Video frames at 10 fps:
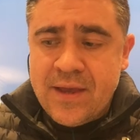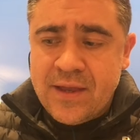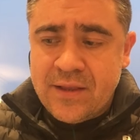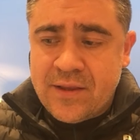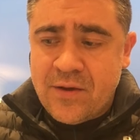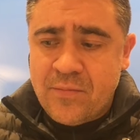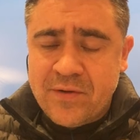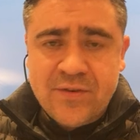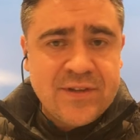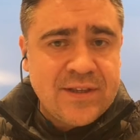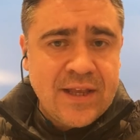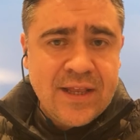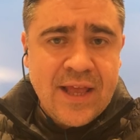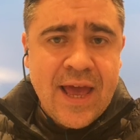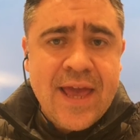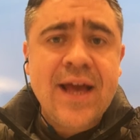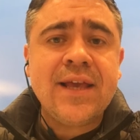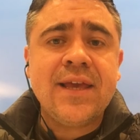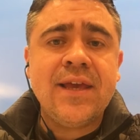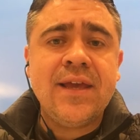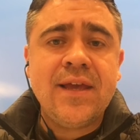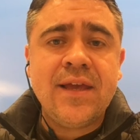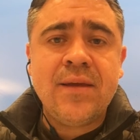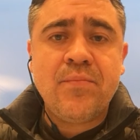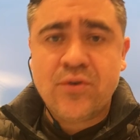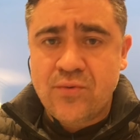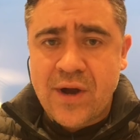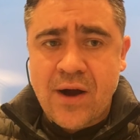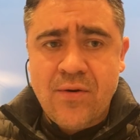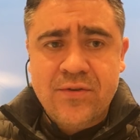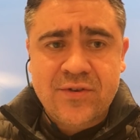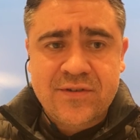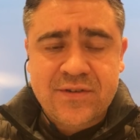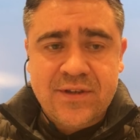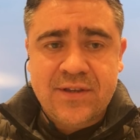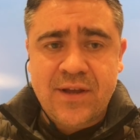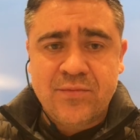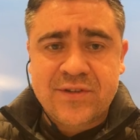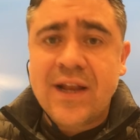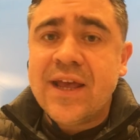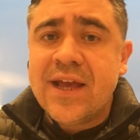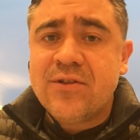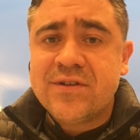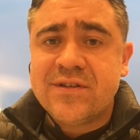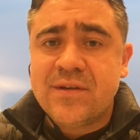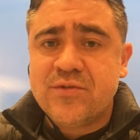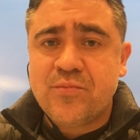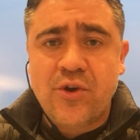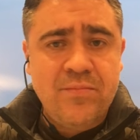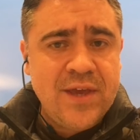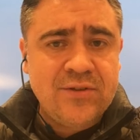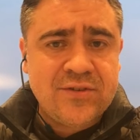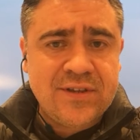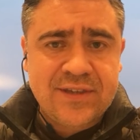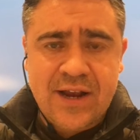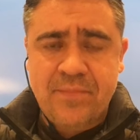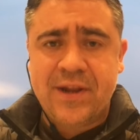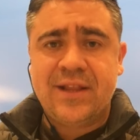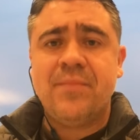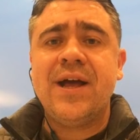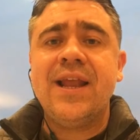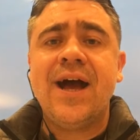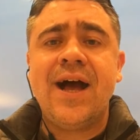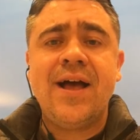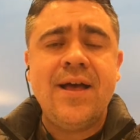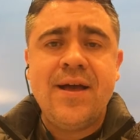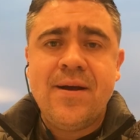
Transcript: Então, para você ter ideia, aqui em Portugal nós temos a lei que nós estamos proibidos de sair para trabalhar,